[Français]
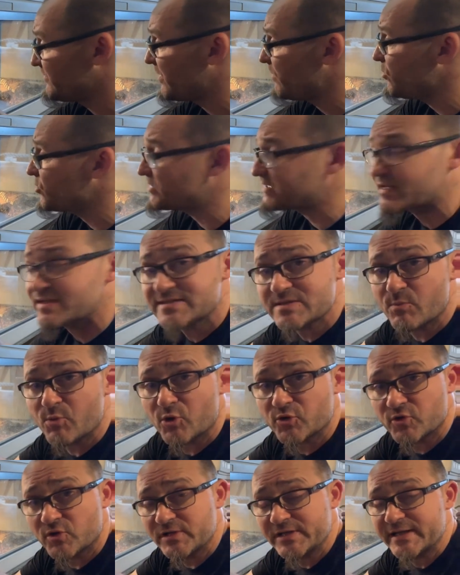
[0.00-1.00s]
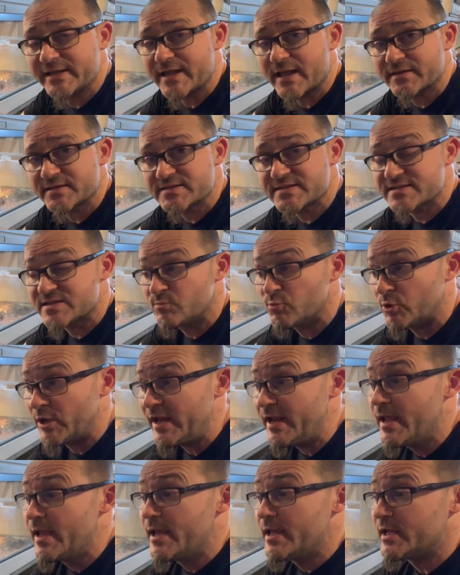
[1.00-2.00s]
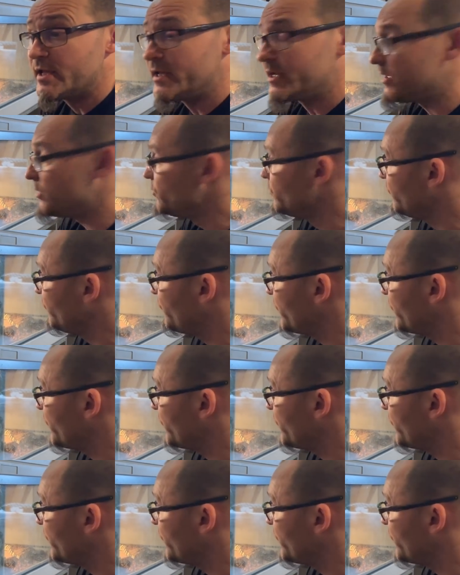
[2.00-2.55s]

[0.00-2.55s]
vraiment très important de les garder stimulés. Et une